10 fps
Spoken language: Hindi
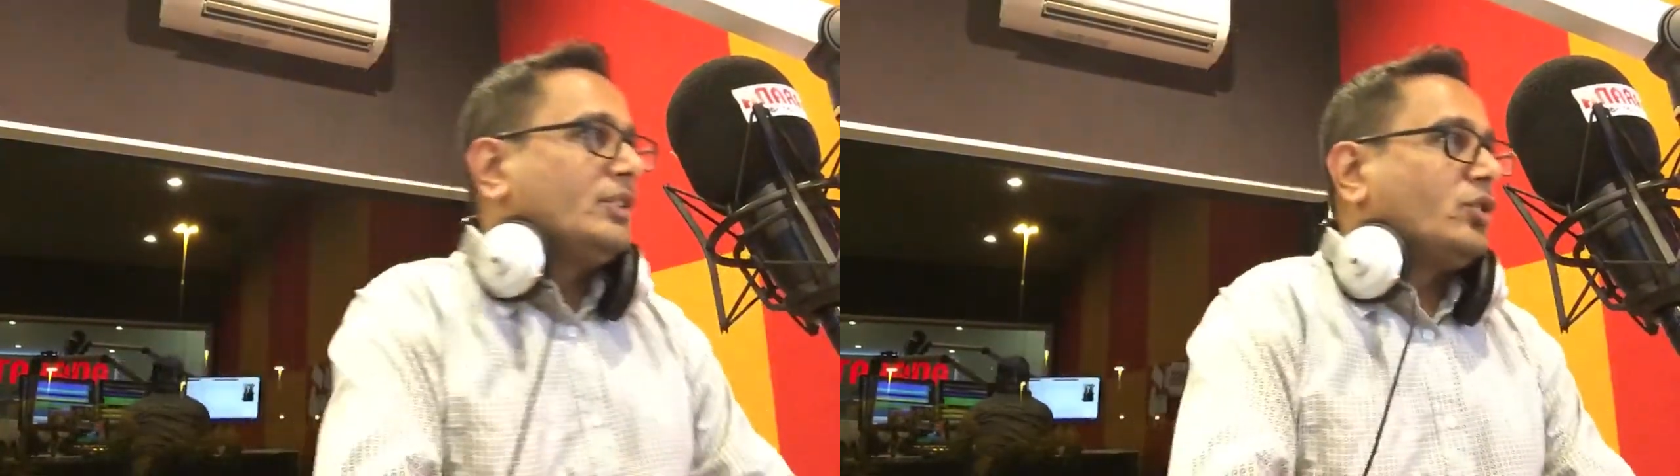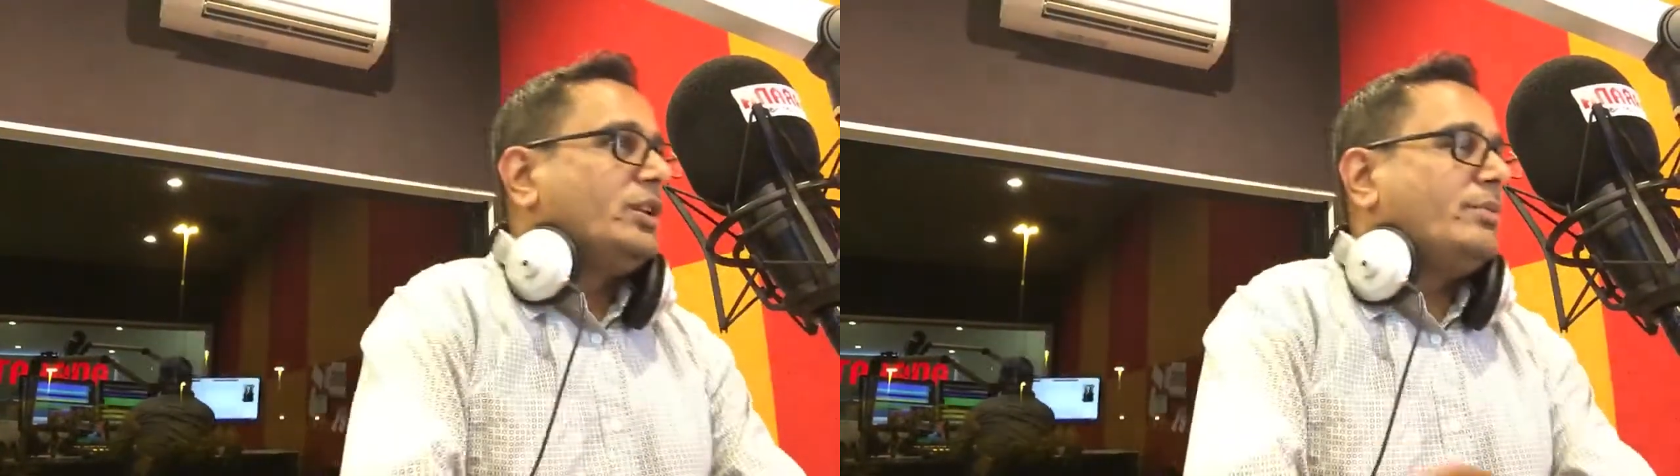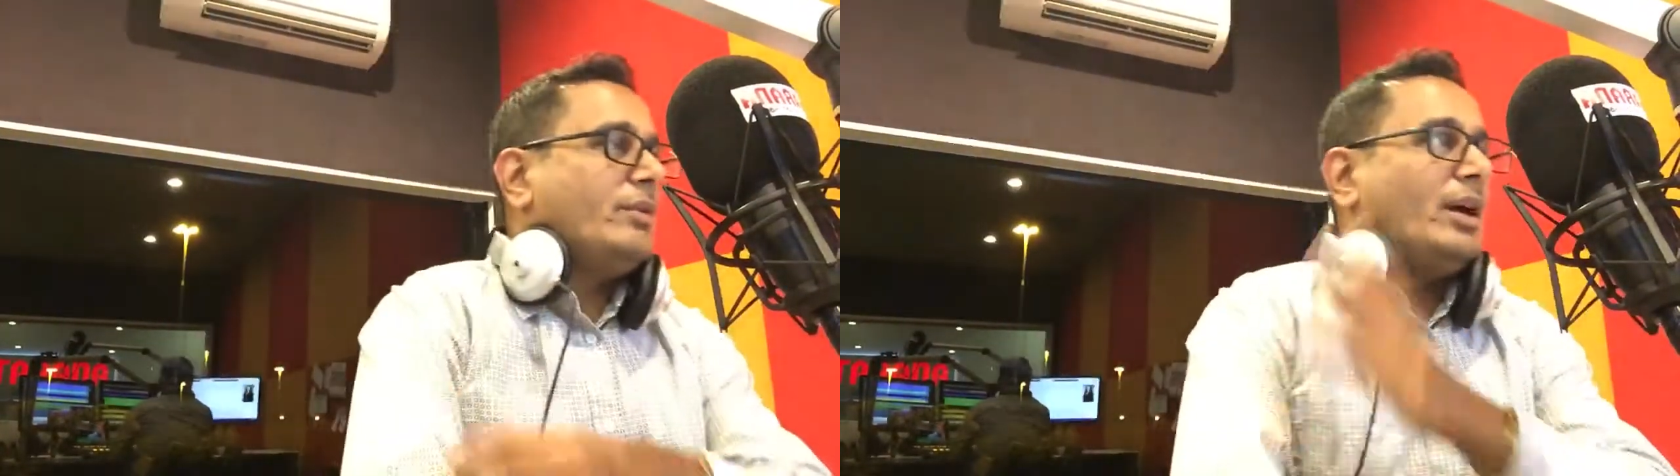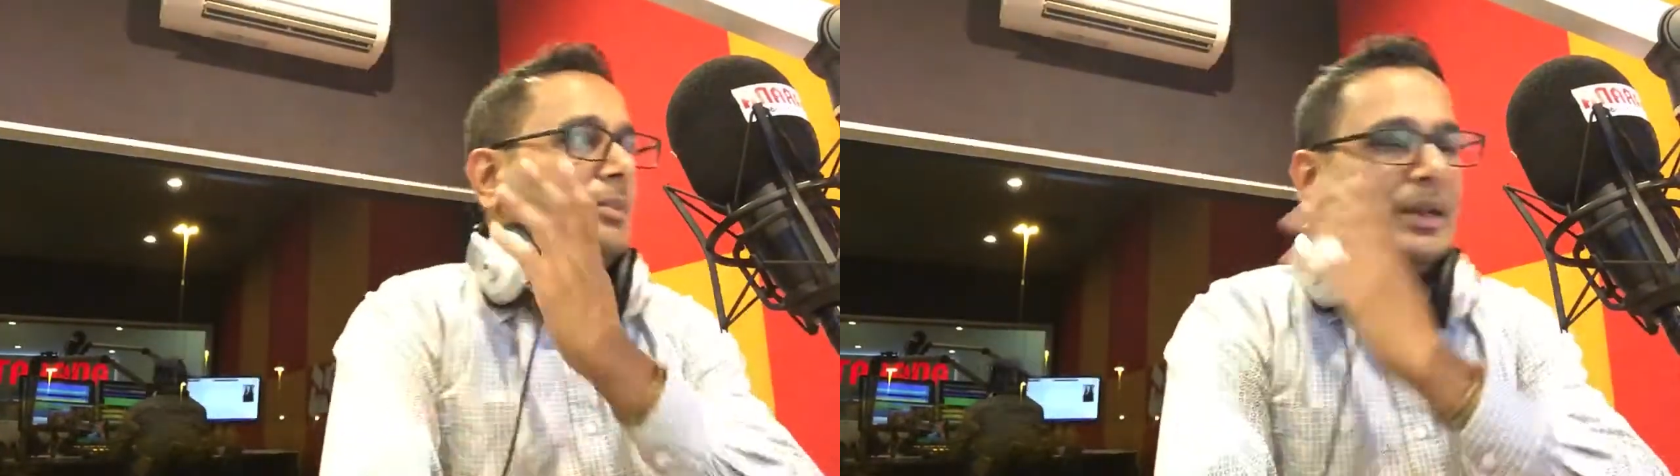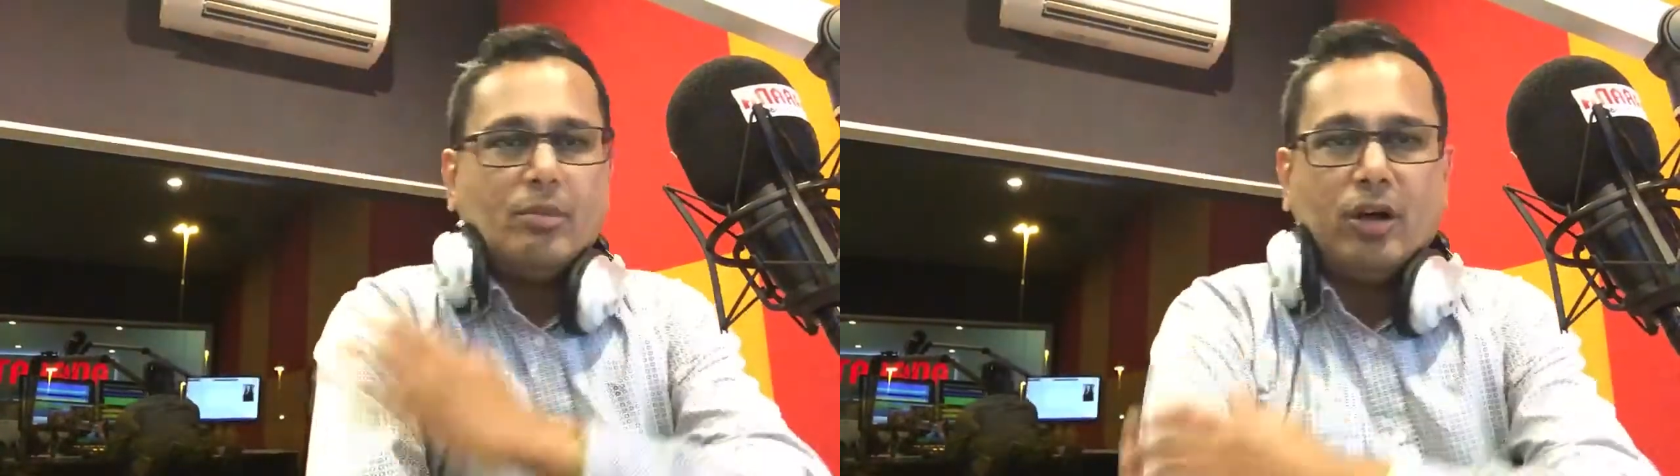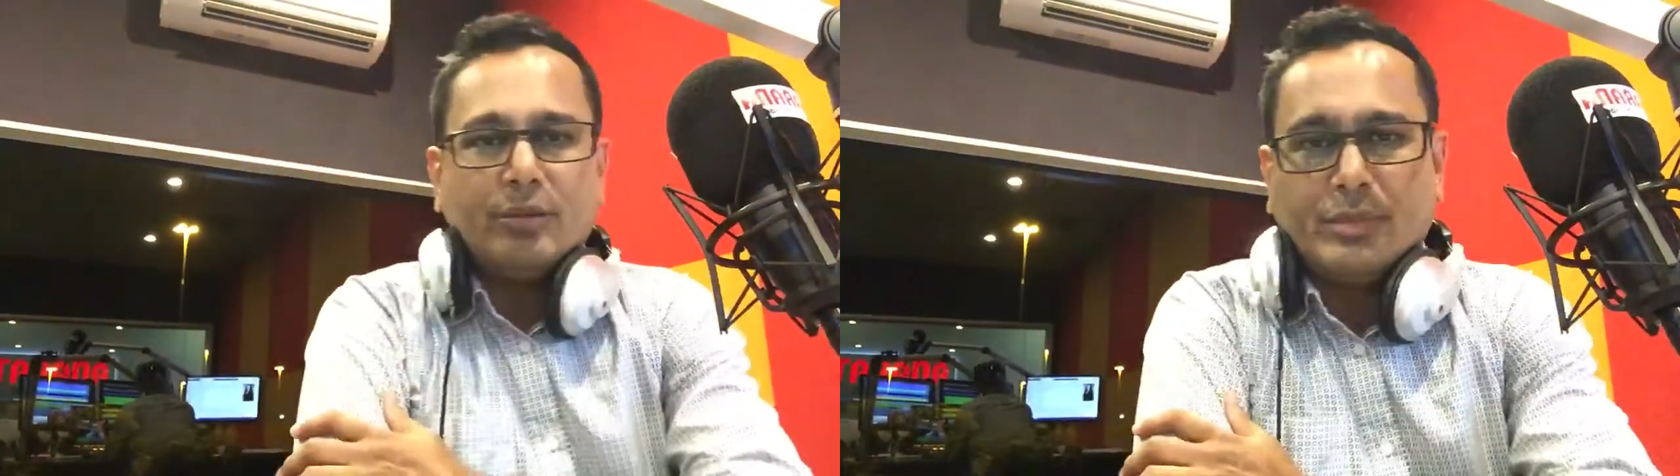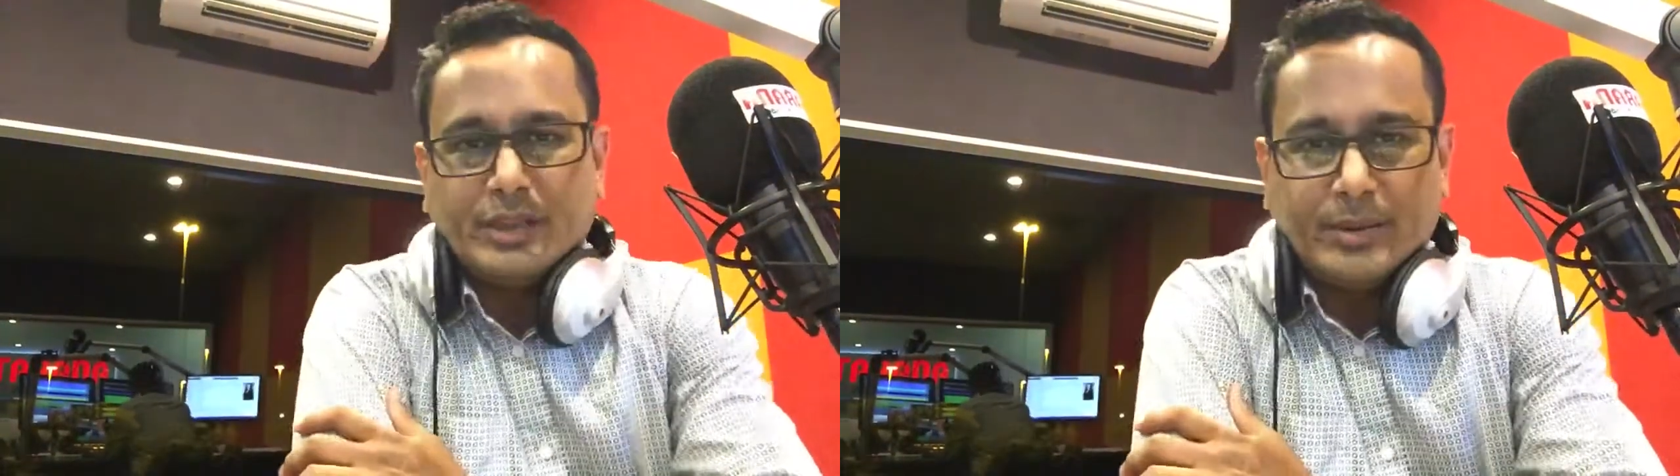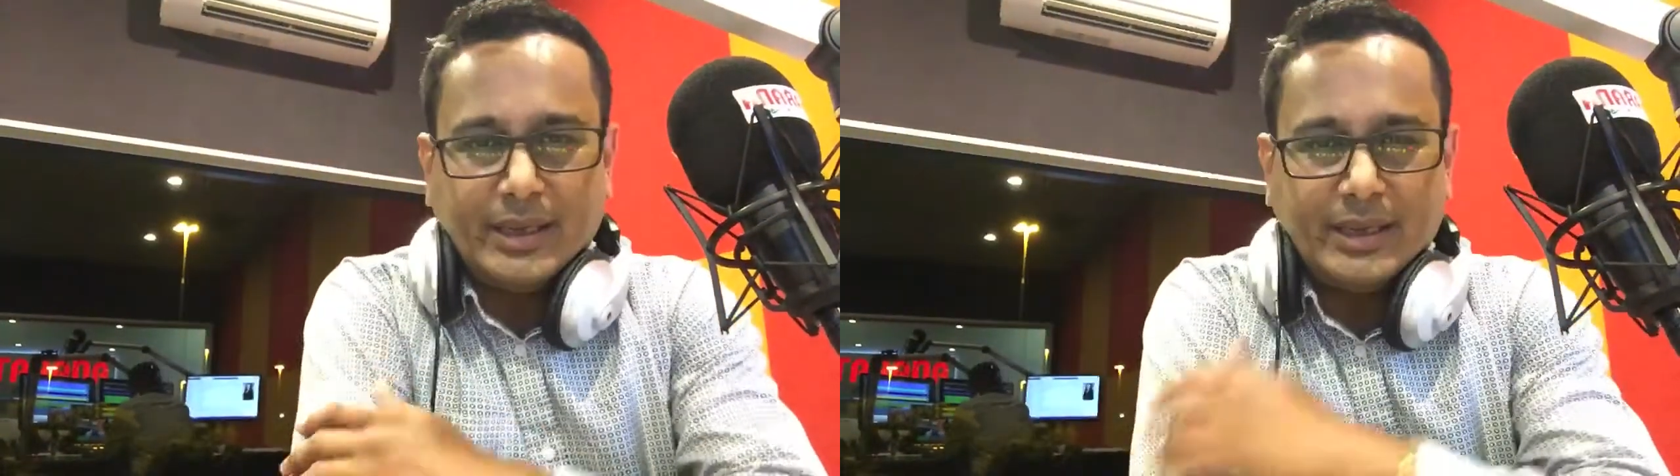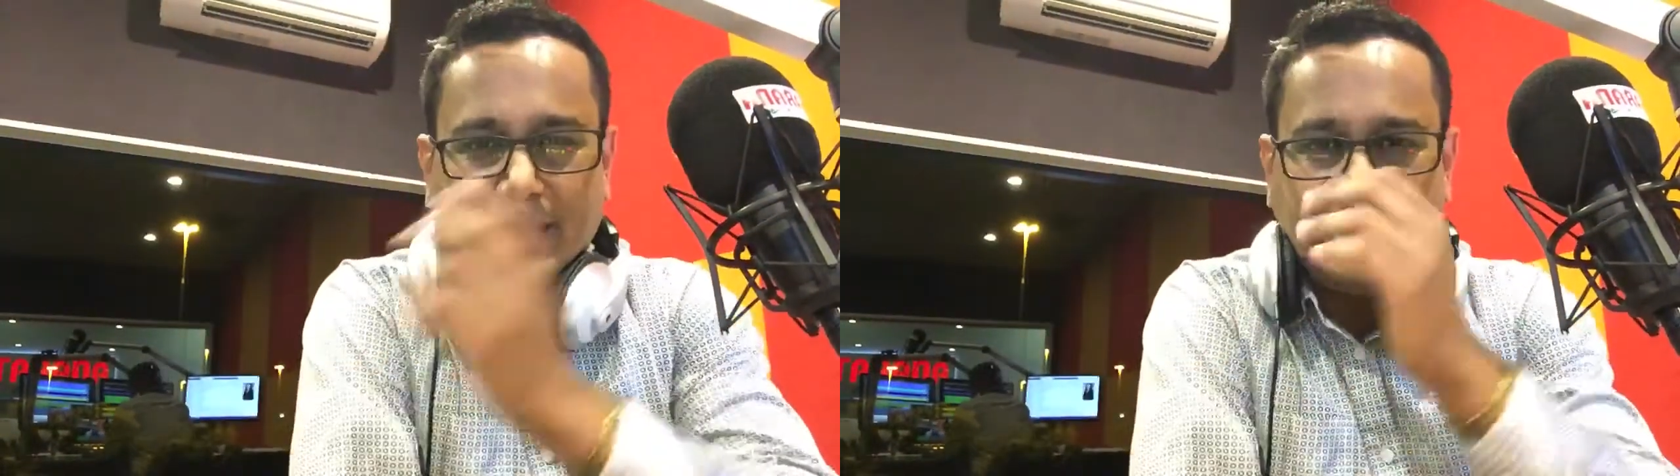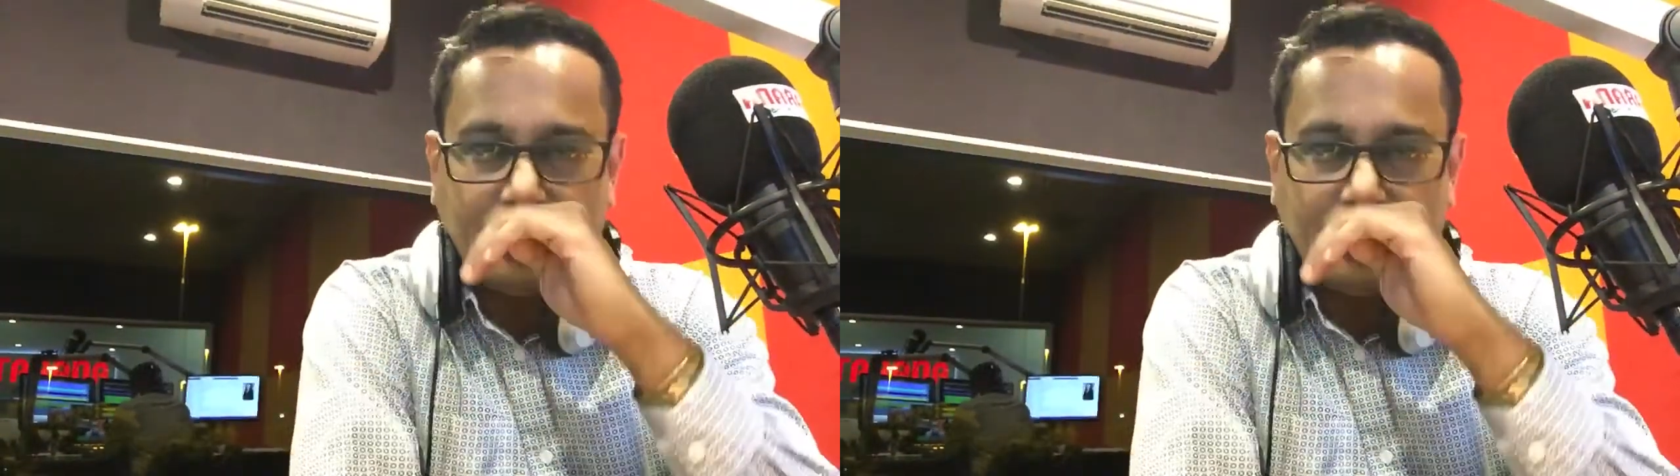सोनी मेवाल मैंने बहुत मरतबा देखी